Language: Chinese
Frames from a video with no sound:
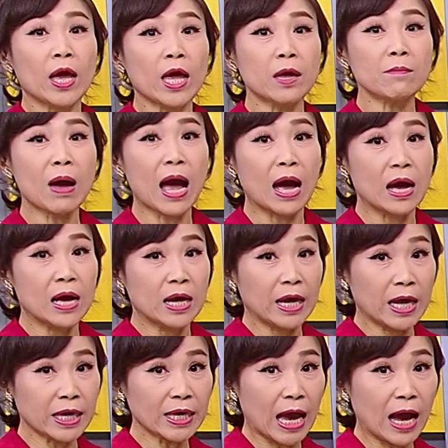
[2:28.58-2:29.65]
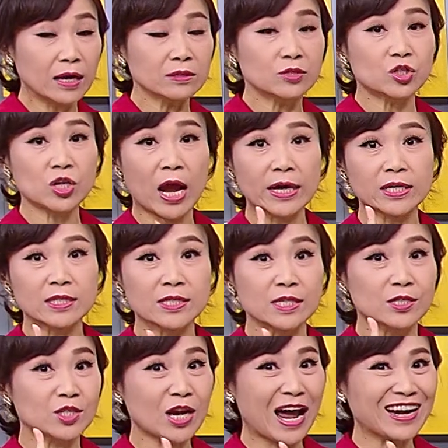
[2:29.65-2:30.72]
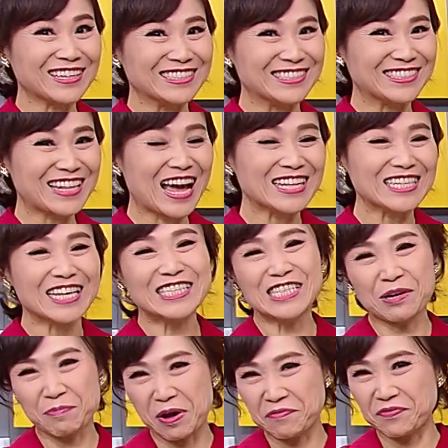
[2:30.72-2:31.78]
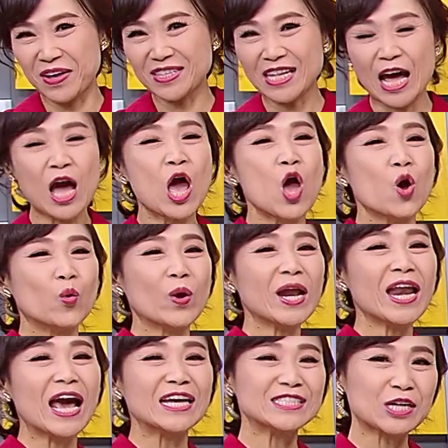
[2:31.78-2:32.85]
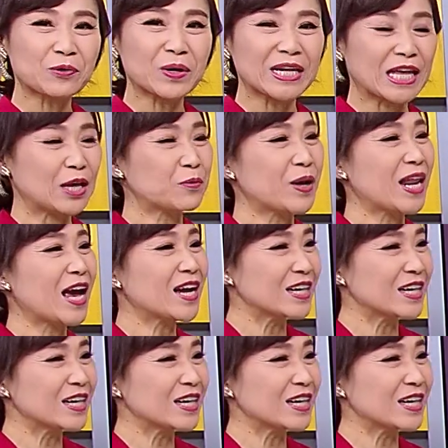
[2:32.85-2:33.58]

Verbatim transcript: 黑马、黑羊，差一个字，差很大呢，怎么分呢？微良教会您，微良